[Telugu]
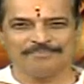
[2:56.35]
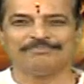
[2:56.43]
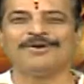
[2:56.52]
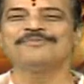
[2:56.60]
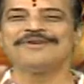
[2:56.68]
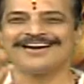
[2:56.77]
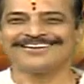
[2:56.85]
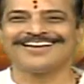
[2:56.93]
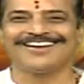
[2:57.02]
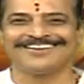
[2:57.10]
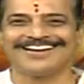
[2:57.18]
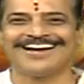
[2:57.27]

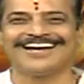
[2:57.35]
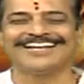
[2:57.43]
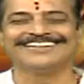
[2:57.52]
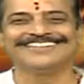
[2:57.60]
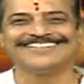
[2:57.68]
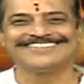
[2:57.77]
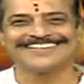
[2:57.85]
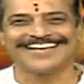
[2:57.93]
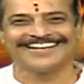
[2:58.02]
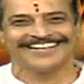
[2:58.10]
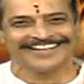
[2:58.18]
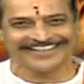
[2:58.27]
బహుమానాలుగా
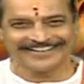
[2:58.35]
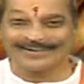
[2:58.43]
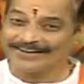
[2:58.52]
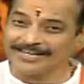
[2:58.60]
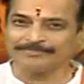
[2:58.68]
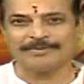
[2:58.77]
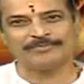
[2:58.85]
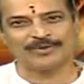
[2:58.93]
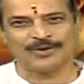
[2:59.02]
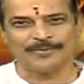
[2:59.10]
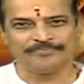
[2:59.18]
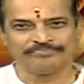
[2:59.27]
అందించాలి
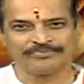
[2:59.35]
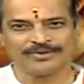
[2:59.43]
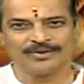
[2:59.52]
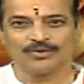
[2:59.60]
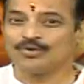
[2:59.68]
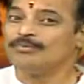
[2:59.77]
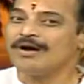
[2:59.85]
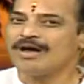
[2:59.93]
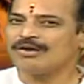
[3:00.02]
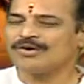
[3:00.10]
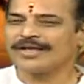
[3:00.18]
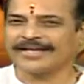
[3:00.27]
కల్పంలో
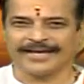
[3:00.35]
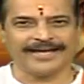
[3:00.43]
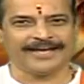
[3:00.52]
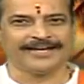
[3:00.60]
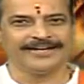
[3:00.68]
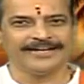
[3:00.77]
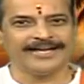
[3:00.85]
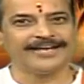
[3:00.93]
కుమారులకే అని